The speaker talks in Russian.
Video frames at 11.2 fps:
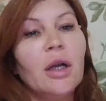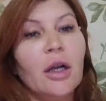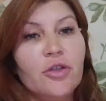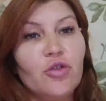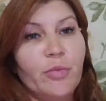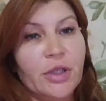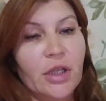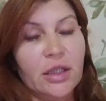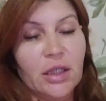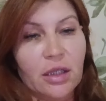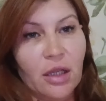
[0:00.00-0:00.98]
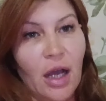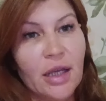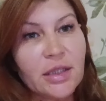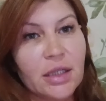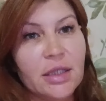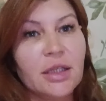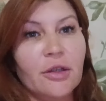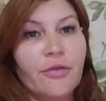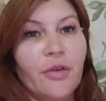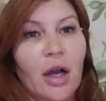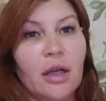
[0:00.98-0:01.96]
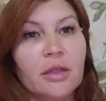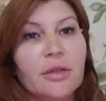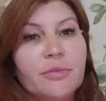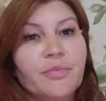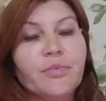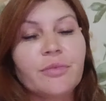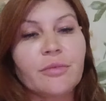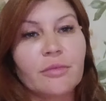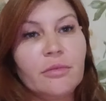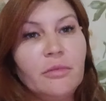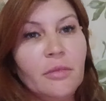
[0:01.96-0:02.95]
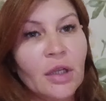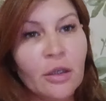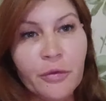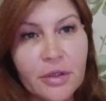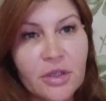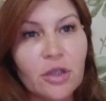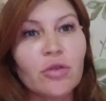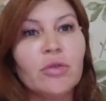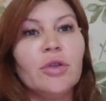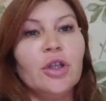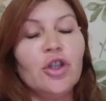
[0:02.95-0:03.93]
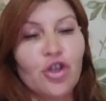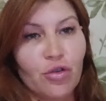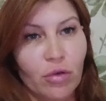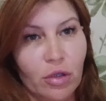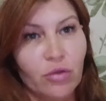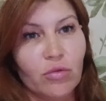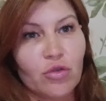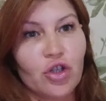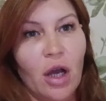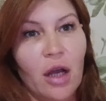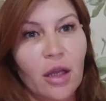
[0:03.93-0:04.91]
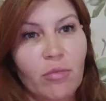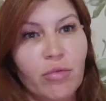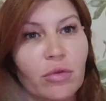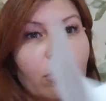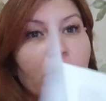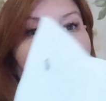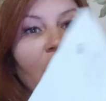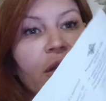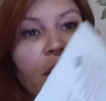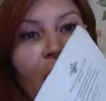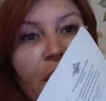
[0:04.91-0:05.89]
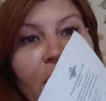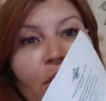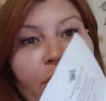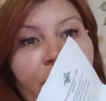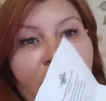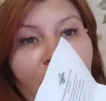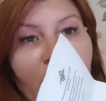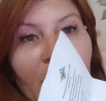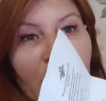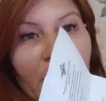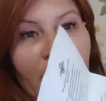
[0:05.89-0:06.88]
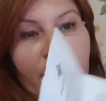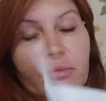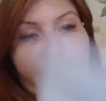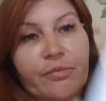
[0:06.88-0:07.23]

Хочу придать огласке сей факт и фиксирую еще одну жалобу на данное уведомление.